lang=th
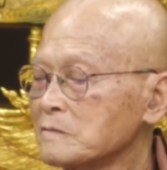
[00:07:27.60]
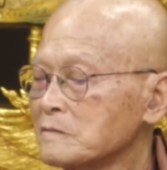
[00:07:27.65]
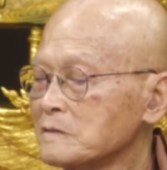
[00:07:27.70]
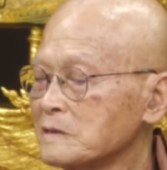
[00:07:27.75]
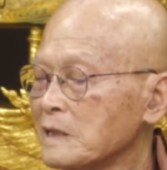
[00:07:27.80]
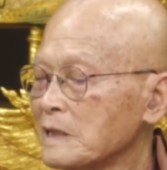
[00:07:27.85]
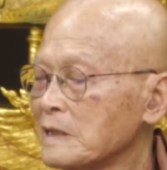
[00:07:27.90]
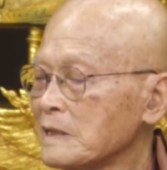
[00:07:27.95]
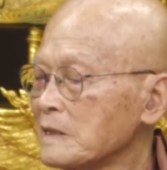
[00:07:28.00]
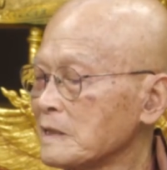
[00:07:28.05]

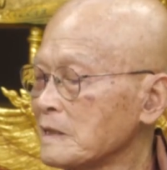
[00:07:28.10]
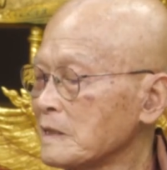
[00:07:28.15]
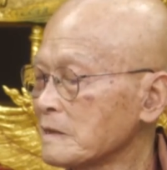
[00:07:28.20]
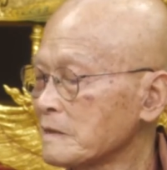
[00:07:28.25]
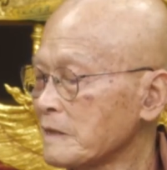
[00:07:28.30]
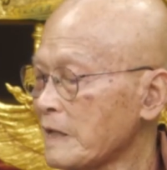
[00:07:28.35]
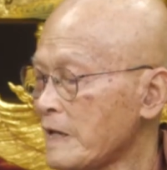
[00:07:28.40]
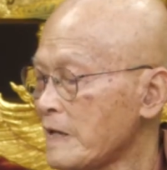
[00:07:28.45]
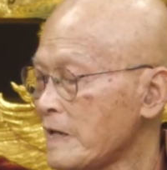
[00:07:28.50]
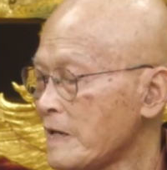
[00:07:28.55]
นะ
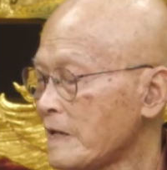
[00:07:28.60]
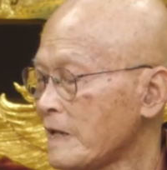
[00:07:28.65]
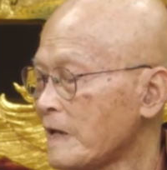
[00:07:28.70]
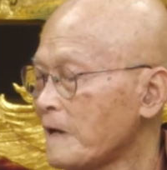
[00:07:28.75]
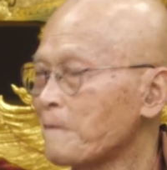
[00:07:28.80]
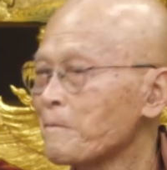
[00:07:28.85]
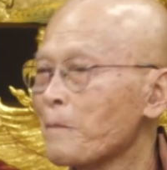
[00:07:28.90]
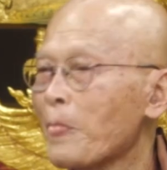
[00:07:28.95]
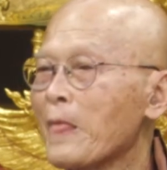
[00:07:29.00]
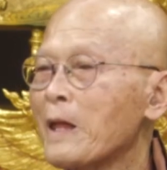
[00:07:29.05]
ดีนะ
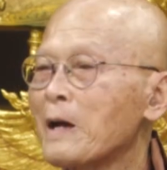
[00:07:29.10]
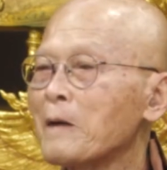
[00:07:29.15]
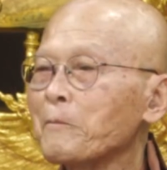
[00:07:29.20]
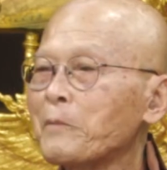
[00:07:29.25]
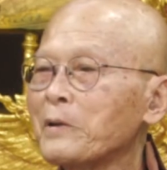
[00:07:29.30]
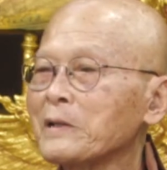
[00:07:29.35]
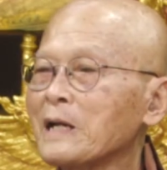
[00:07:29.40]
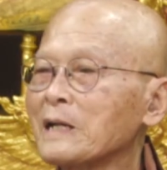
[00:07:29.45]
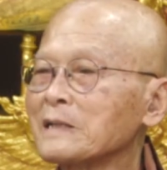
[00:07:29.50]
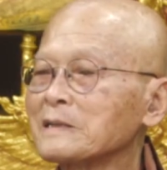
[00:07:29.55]
พ
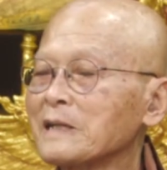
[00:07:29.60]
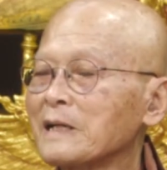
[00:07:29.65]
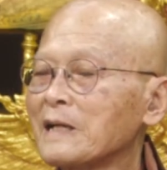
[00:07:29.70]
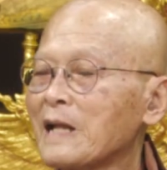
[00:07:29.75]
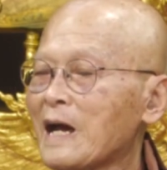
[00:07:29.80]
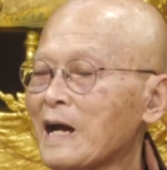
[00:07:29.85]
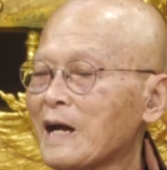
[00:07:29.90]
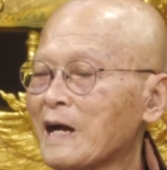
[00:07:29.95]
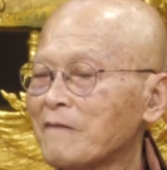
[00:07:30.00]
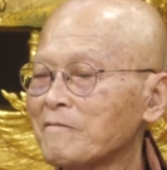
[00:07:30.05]
ยัญช
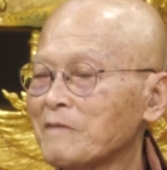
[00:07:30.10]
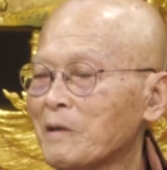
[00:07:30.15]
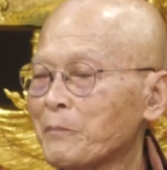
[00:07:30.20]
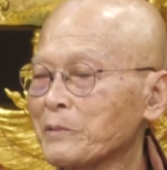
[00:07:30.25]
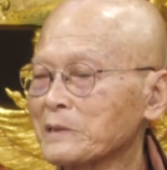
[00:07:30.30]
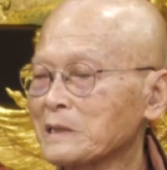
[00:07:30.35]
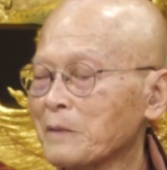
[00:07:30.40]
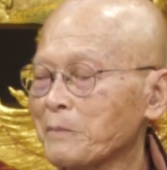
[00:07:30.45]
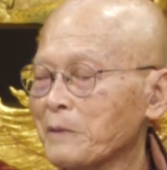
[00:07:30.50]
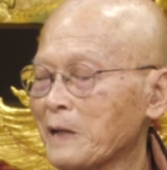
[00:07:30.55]
นะคำว่าป
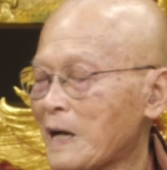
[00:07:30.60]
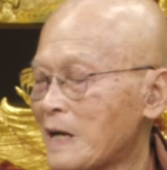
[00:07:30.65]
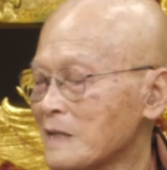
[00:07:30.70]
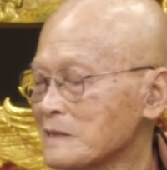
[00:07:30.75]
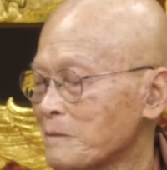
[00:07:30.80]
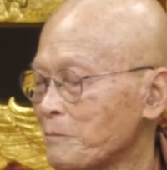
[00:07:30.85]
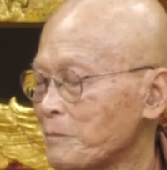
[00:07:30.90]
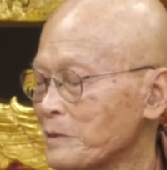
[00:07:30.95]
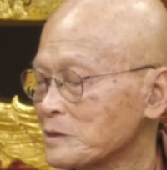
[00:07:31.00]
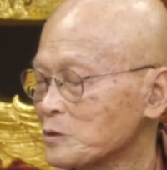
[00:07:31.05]
ฏิฆะ
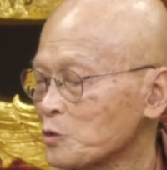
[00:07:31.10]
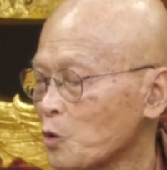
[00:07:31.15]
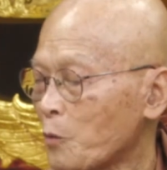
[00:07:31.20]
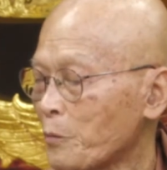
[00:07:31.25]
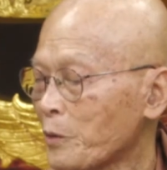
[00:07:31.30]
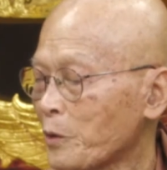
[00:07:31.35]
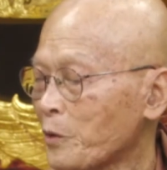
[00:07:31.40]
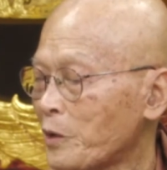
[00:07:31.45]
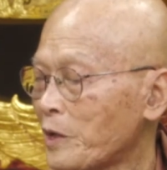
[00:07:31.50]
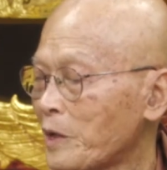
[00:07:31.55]
สัมผัสโส
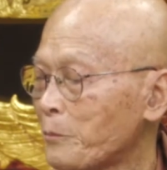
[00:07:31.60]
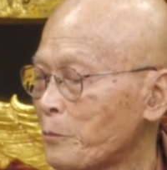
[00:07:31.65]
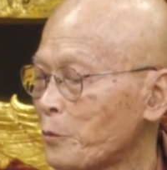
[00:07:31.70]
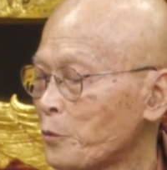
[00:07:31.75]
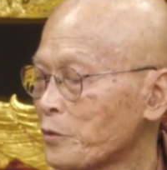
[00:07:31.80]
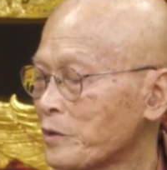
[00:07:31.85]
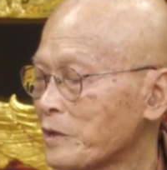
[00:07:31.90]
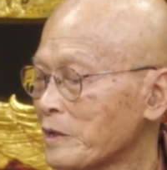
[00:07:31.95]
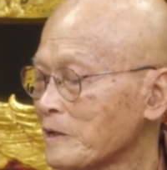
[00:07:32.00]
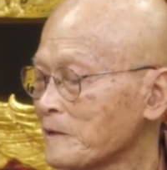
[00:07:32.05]
ไม่ค่อยได้พู
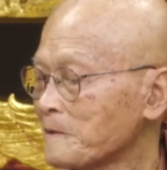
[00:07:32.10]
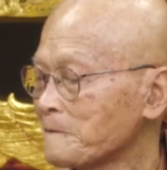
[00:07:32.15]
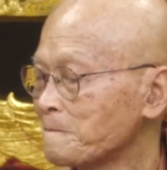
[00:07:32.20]
ดถึง